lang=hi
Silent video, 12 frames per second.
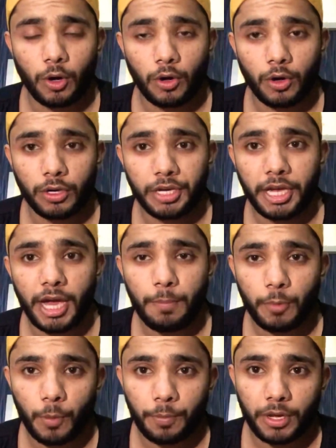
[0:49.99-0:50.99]
और क्या
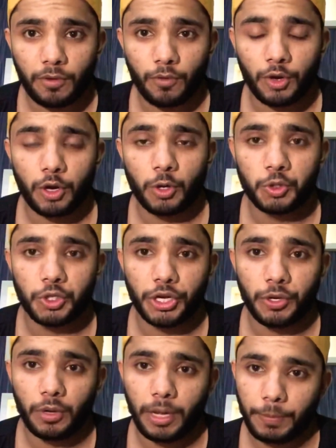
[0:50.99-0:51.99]
प्रॉपर वर्कआउट
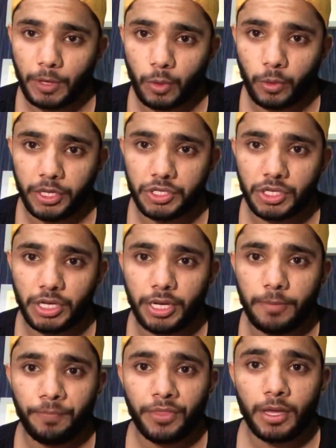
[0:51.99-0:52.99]
शेड्यूल आपका होना चाहिए